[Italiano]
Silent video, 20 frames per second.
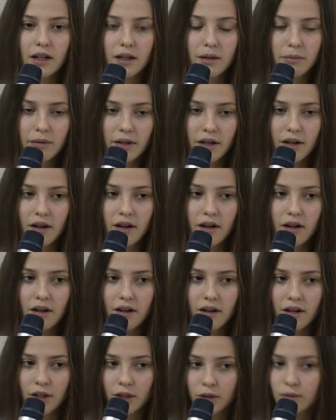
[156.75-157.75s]

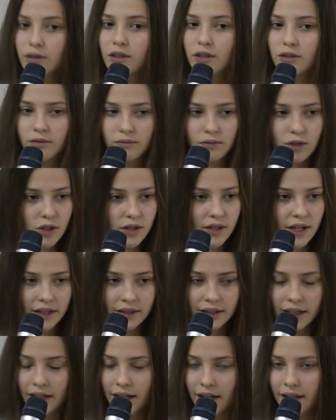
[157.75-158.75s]
però mm, i nostri
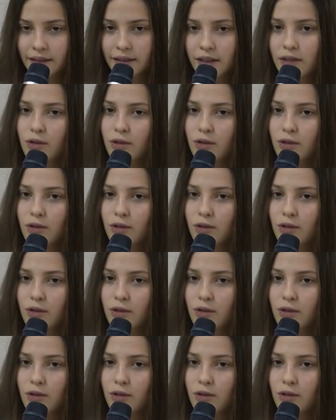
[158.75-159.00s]
attaccanti